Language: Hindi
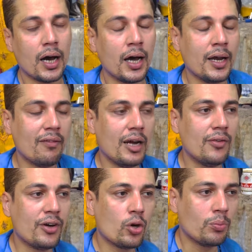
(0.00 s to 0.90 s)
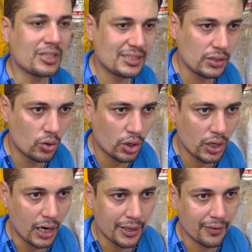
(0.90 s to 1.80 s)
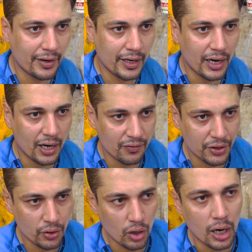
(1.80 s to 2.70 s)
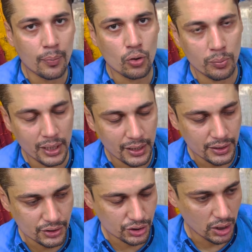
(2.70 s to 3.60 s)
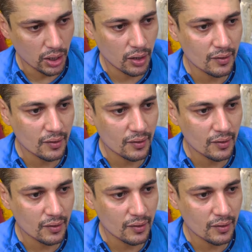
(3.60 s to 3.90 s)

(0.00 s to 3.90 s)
आने वाली वीडियो मिस नहीं होगी आने वाली हर वीडियो आपको मिलेगी इन